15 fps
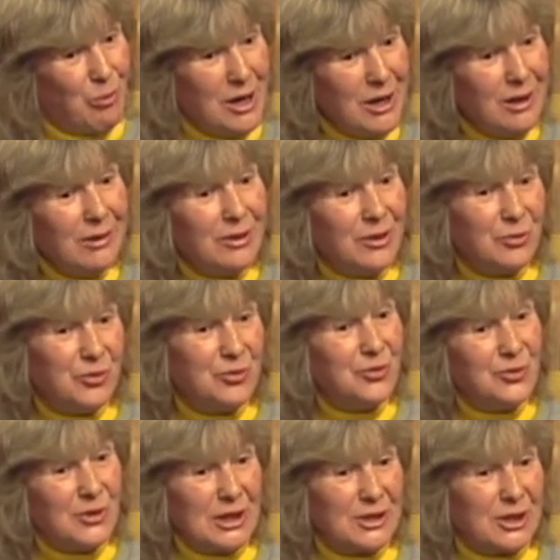Мы
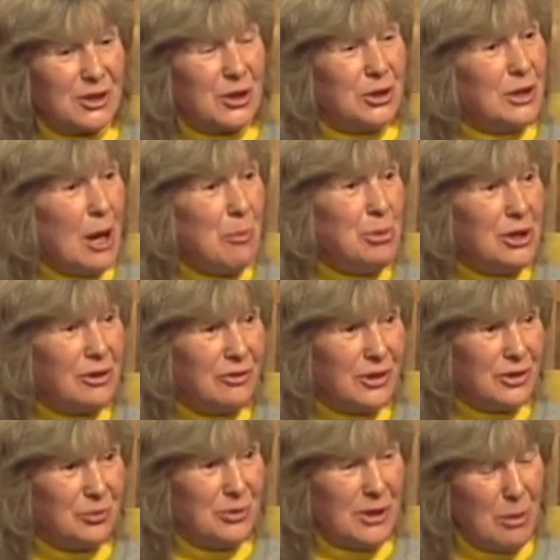в этот, на,
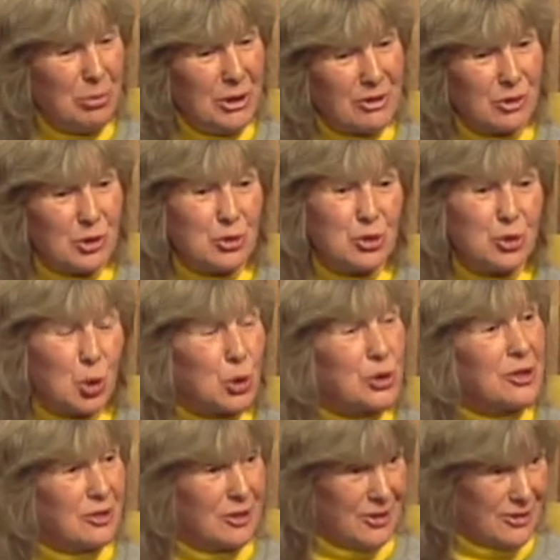первый, на первый
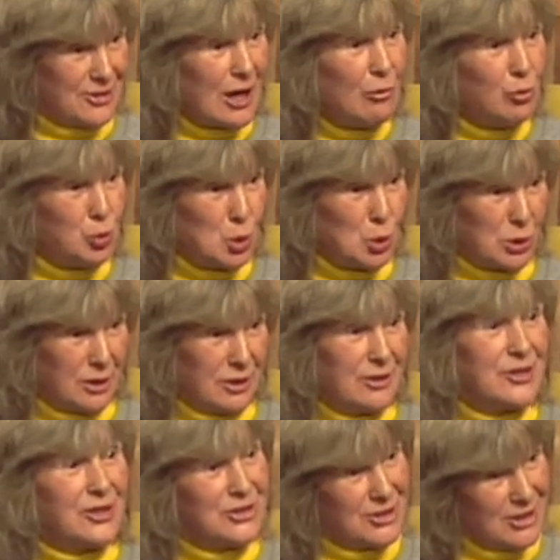соцзавод,
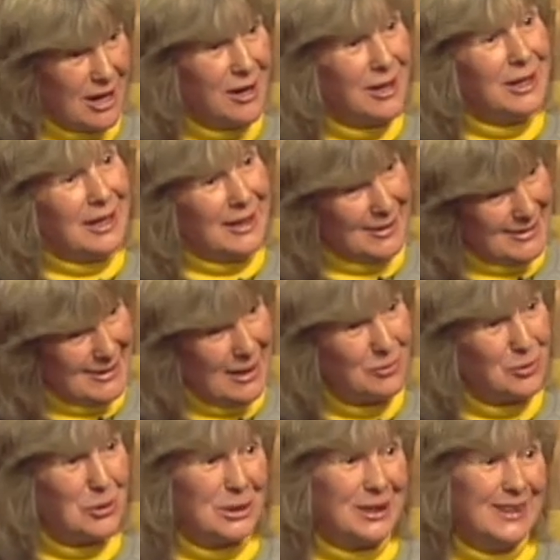социальный
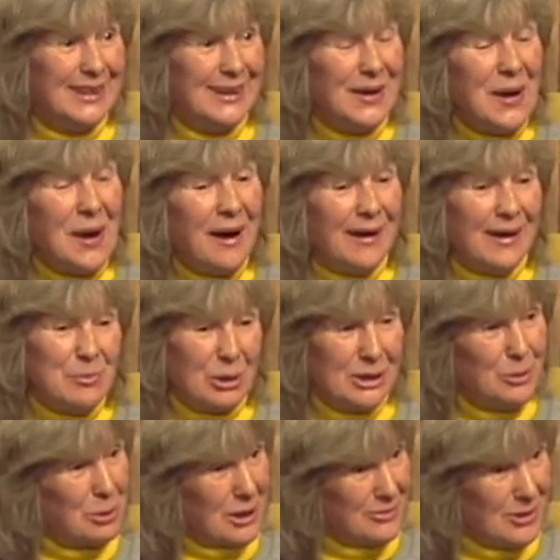завод
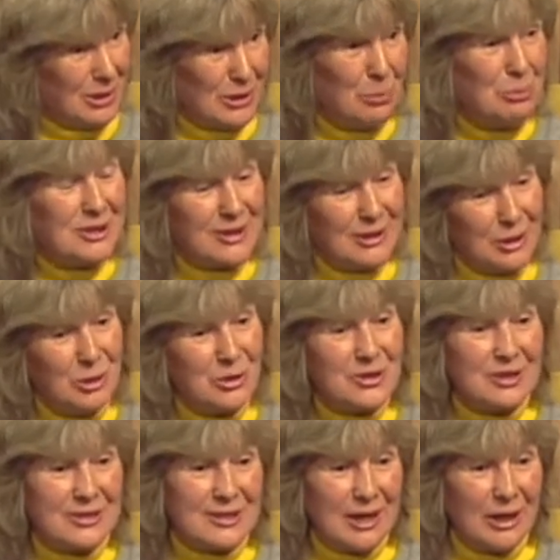по написанию
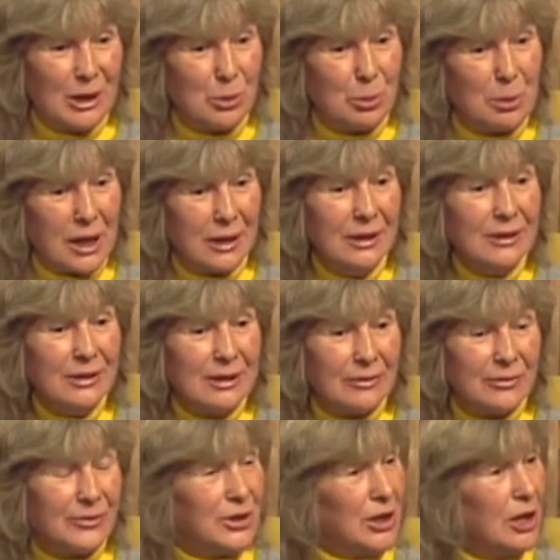социальных
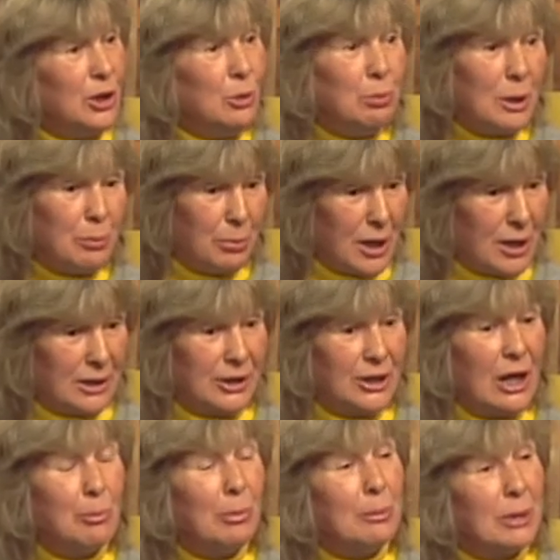проектов я не попала,
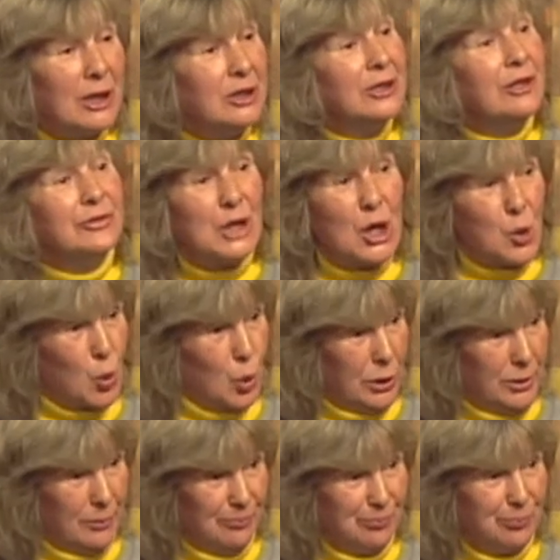я попала на
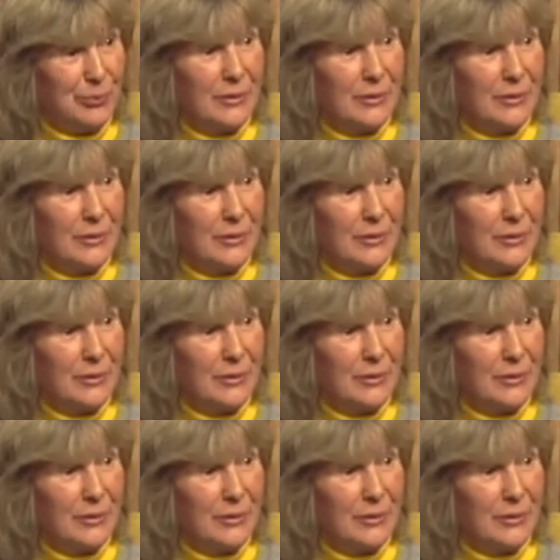второй.